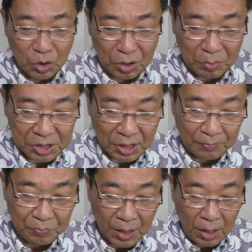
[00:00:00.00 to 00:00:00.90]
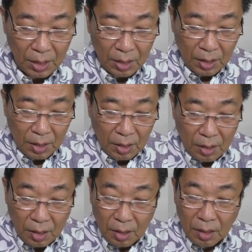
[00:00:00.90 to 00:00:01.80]
戻りました、
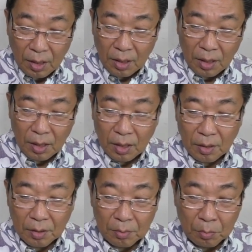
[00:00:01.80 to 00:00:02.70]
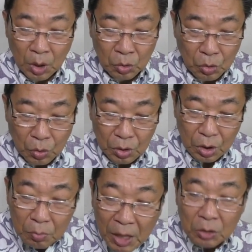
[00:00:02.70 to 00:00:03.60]
えーまあの、
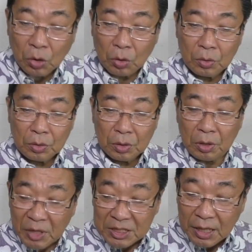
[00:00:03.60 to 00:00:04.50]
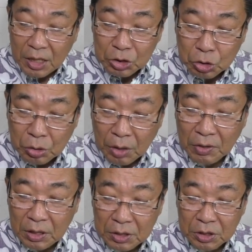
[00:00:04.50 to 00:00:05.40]
今の今世界中が
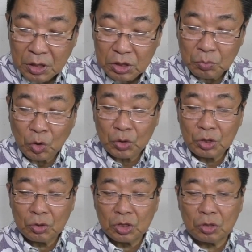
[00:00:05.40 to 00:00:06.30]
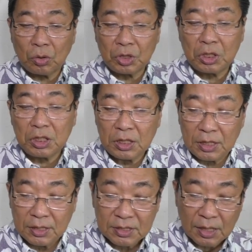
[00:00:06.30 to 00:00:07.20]
私たちも命の危機
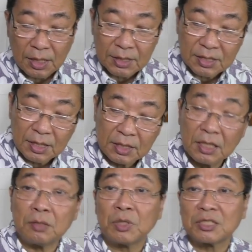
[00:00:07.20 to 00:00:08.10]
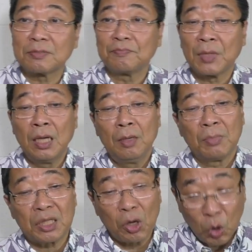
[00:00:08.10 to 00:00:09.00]
にさらされています、
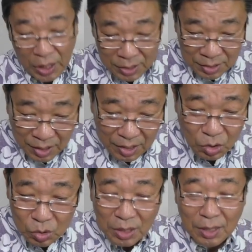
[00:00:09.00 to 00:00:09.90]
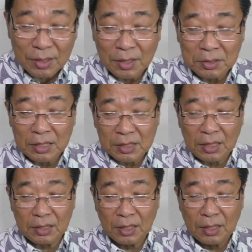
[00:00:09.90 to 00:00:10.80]
まあ、手を洗ってよく洗ってくださ
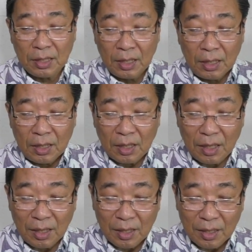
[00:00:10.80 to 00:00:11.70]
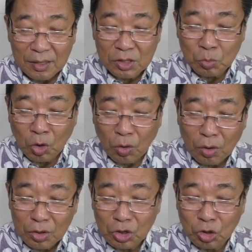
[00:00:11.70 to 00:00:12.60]
い、えー、いつも
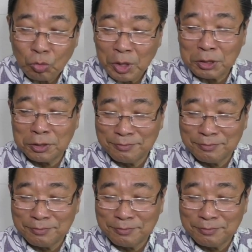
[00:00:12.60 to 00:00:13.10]
清める